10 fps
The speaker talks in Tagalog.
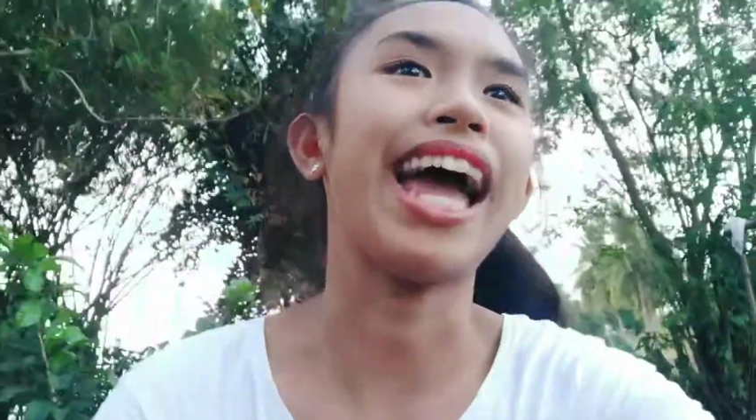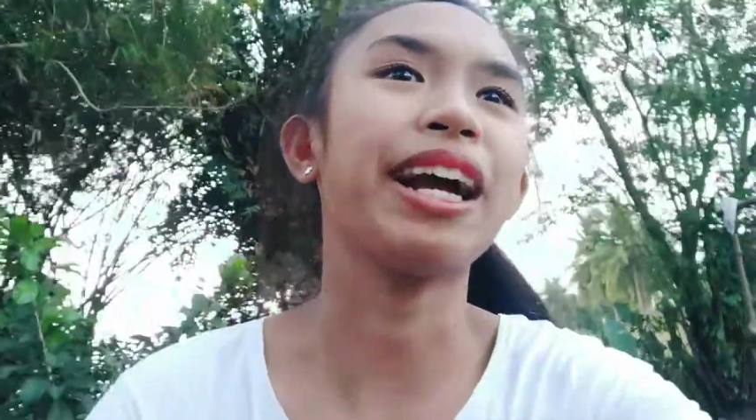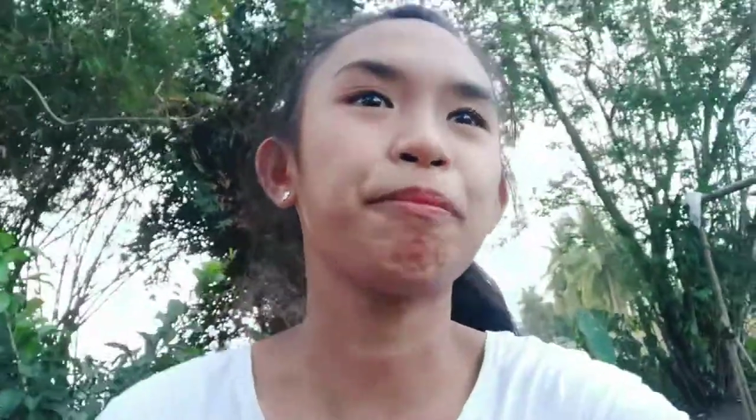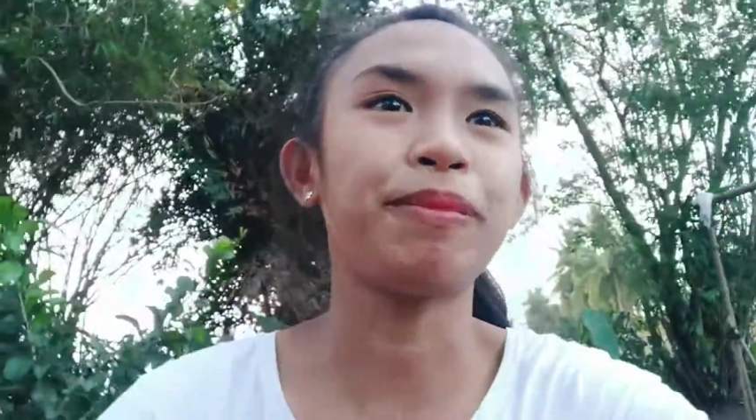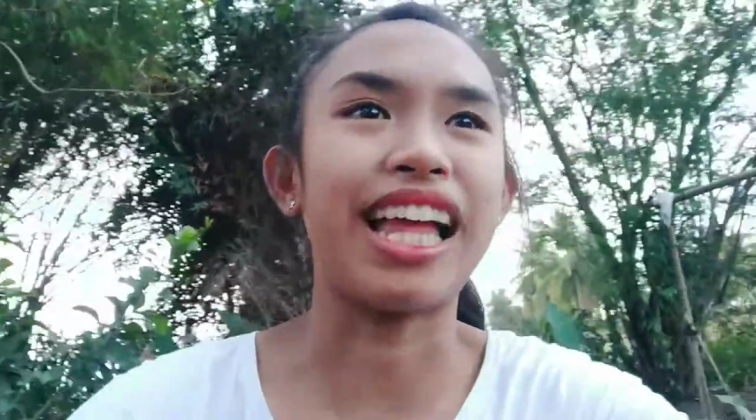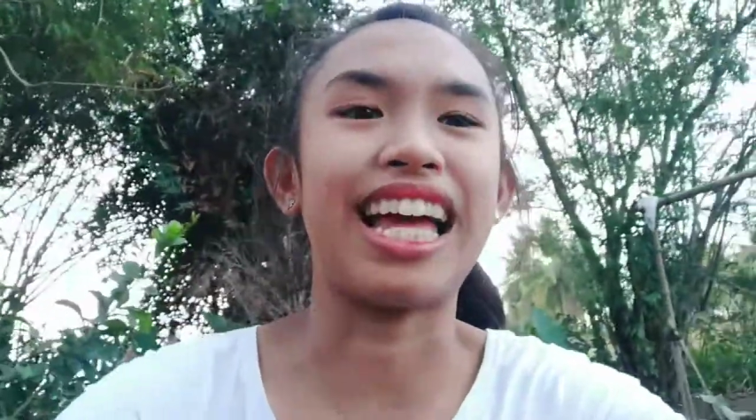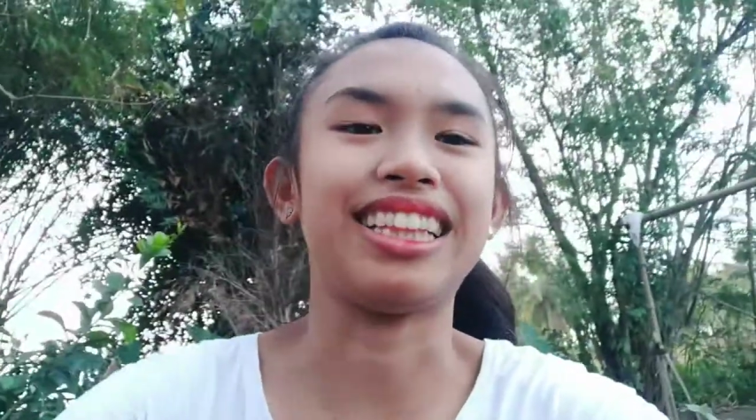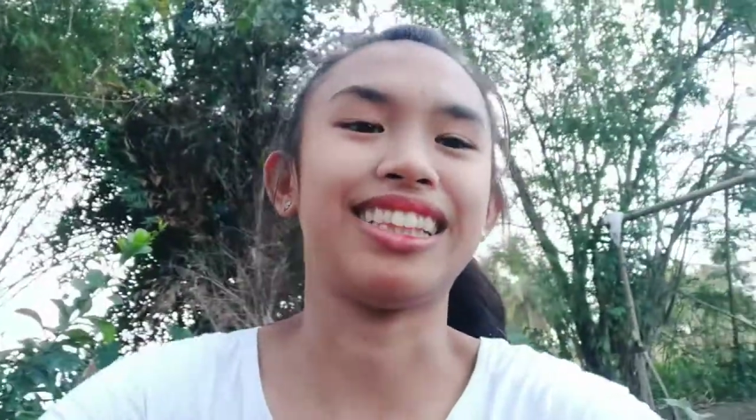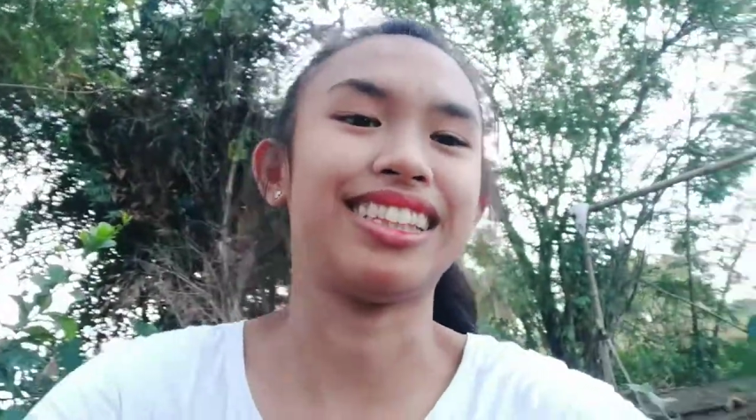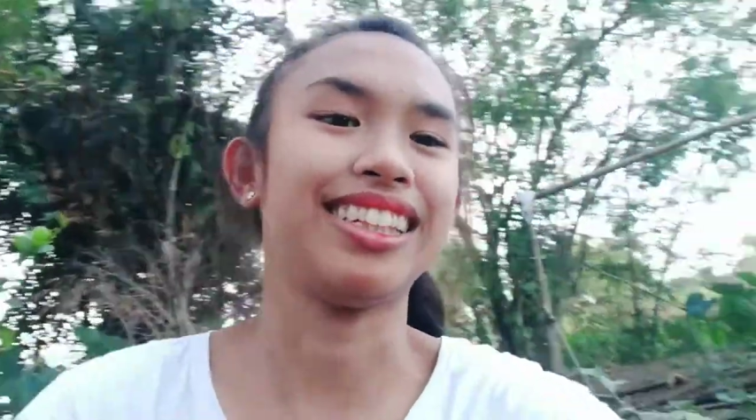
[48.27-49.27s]

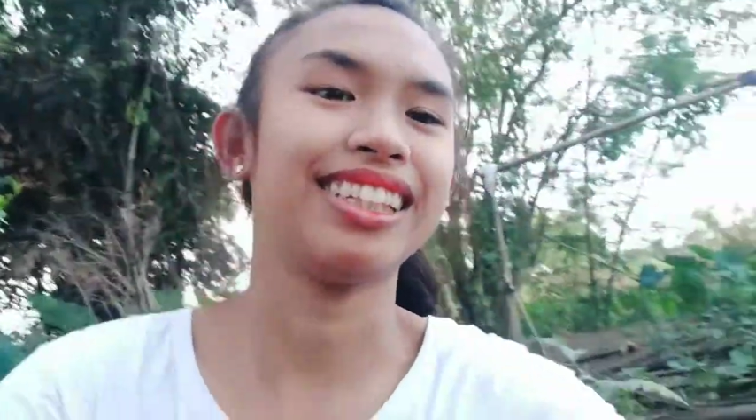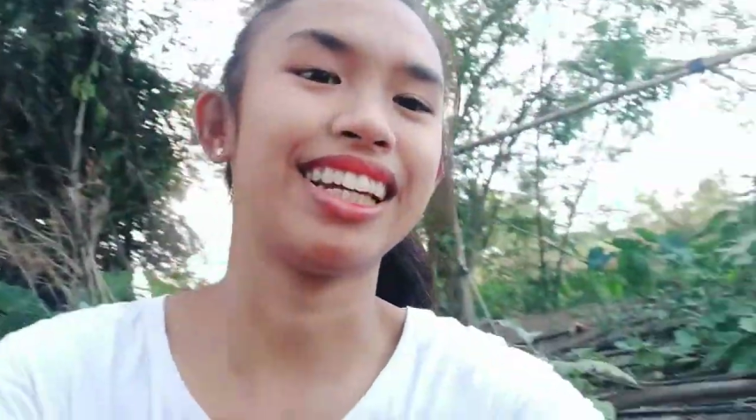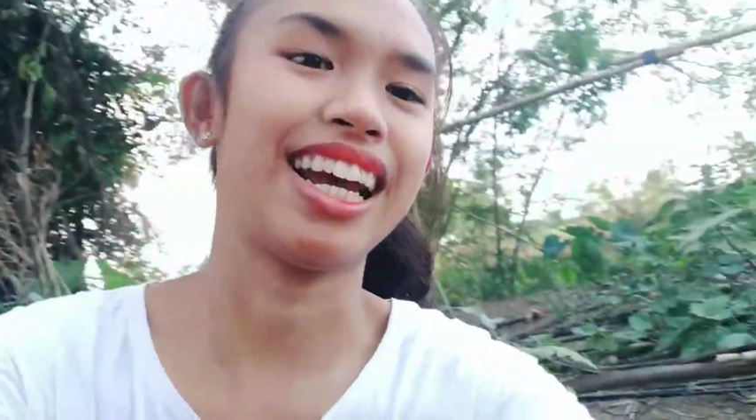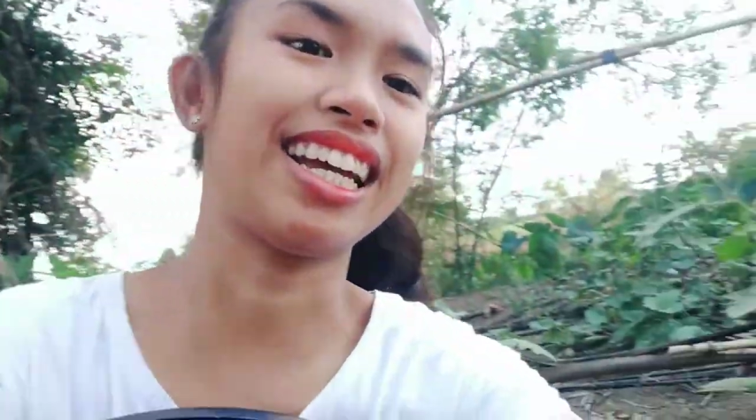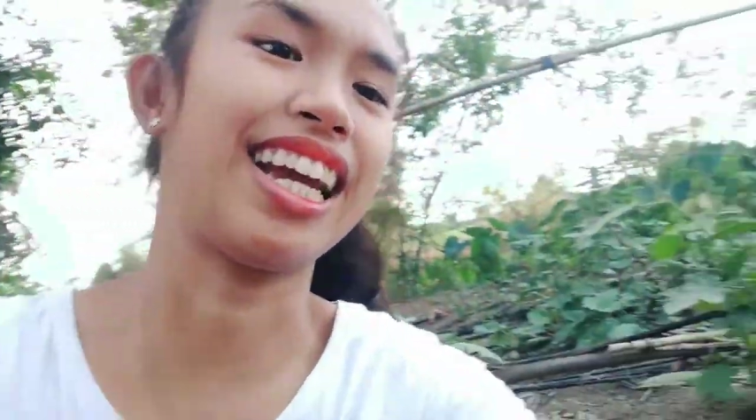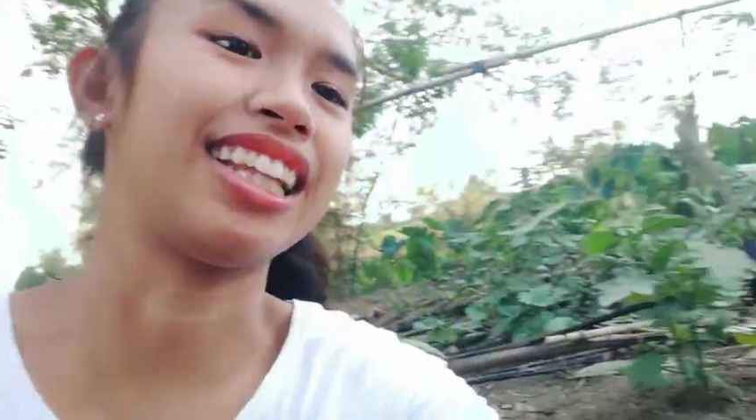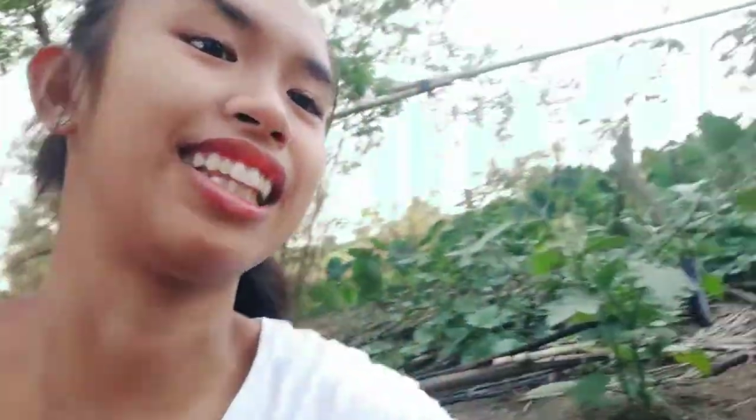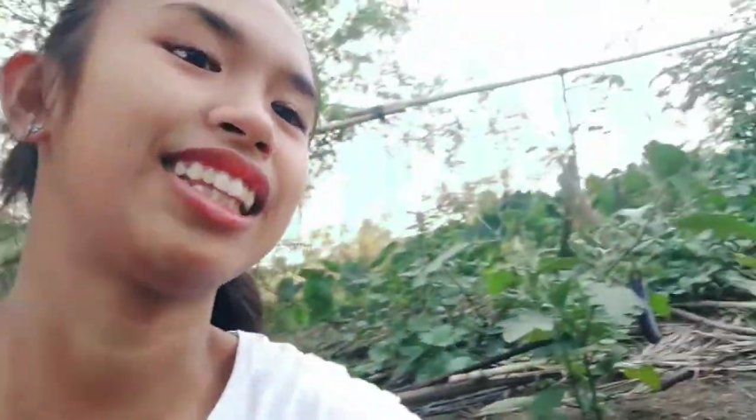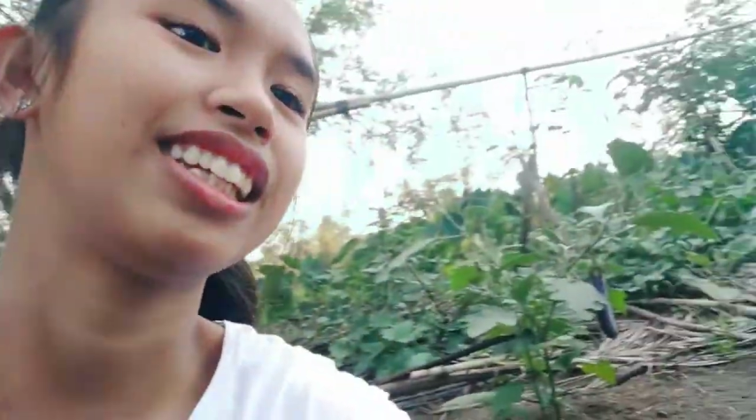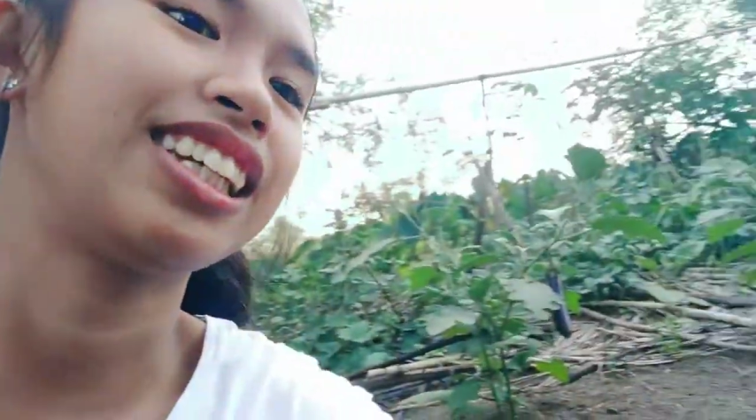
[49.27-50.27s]
Eggplant. Ayan.
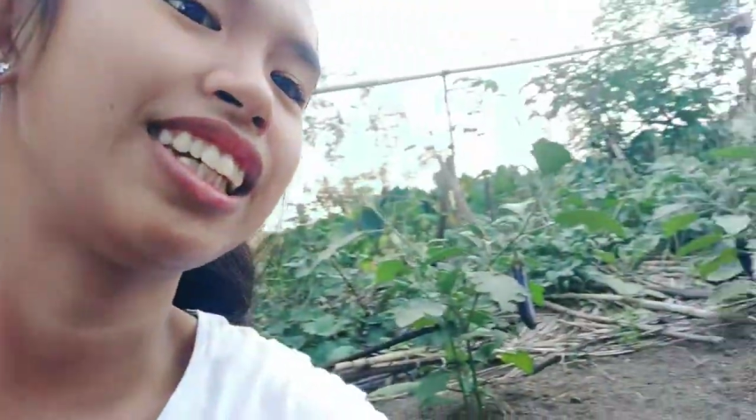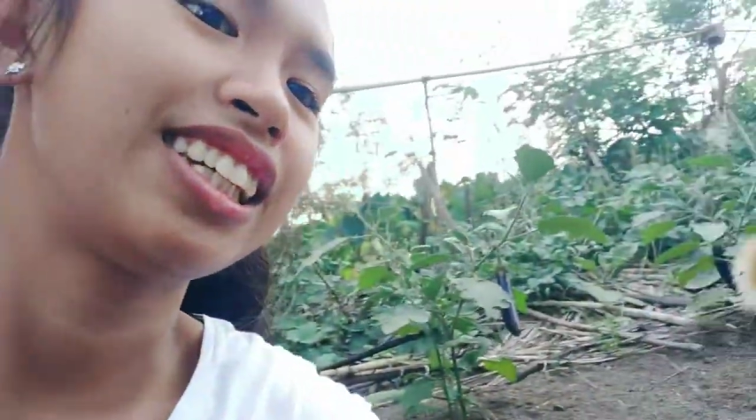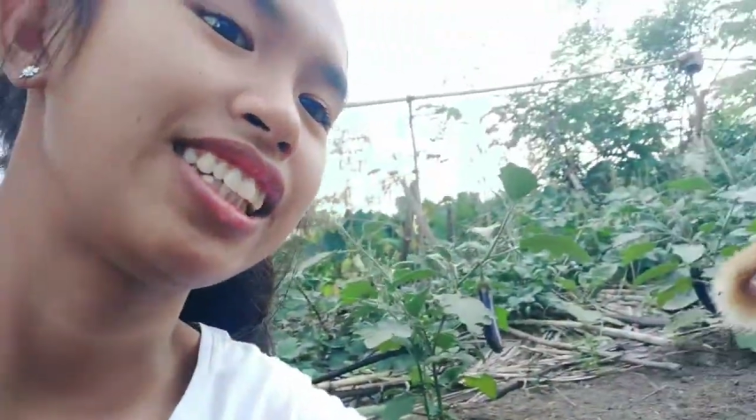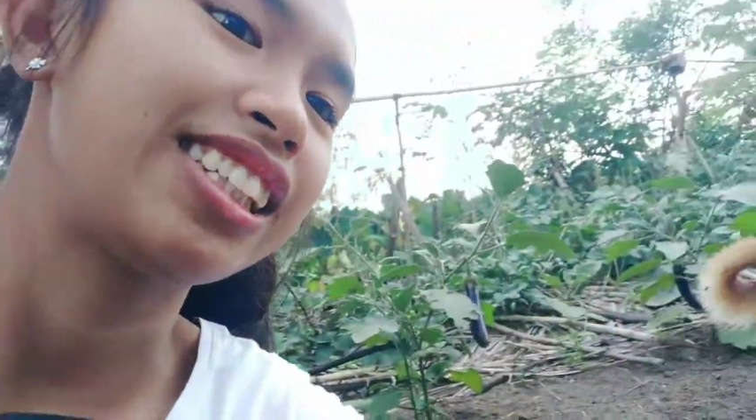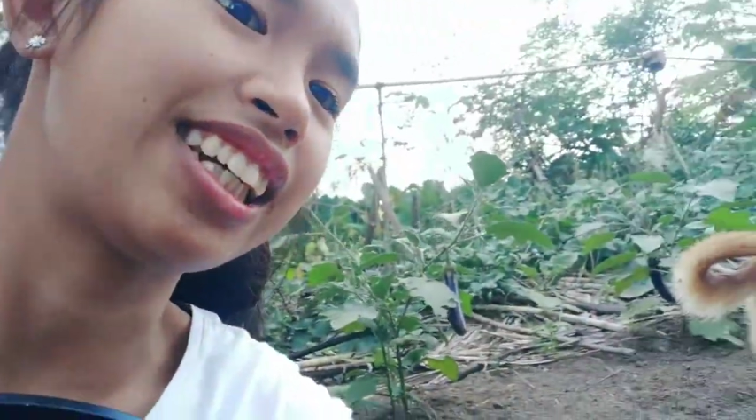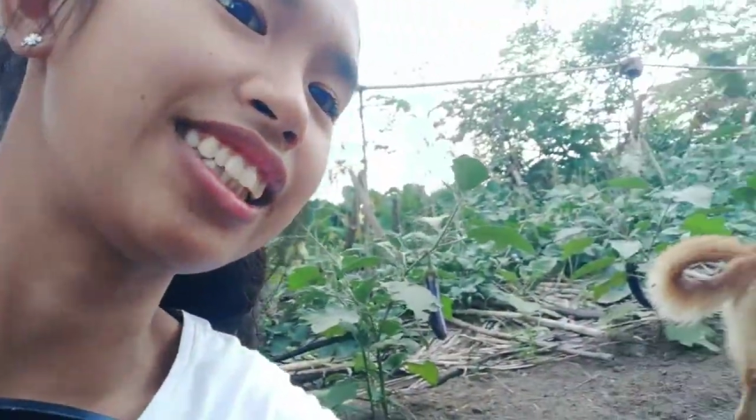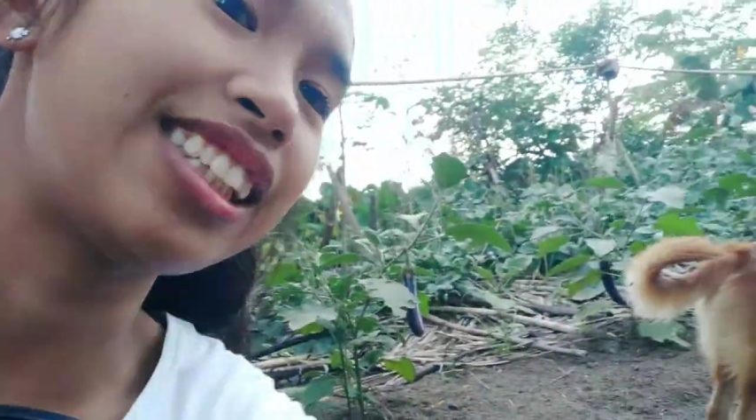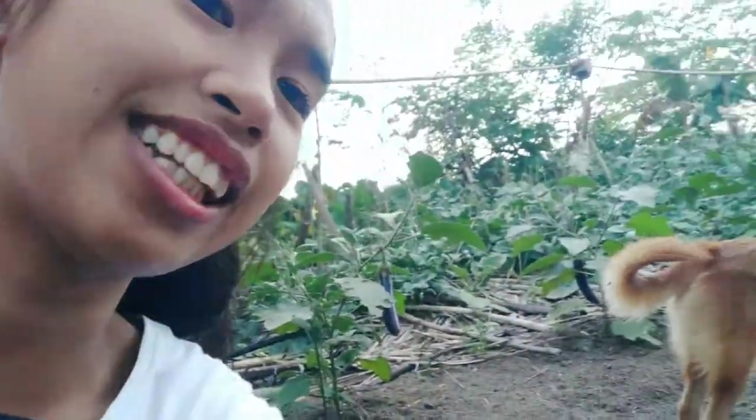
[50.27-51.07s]
Yan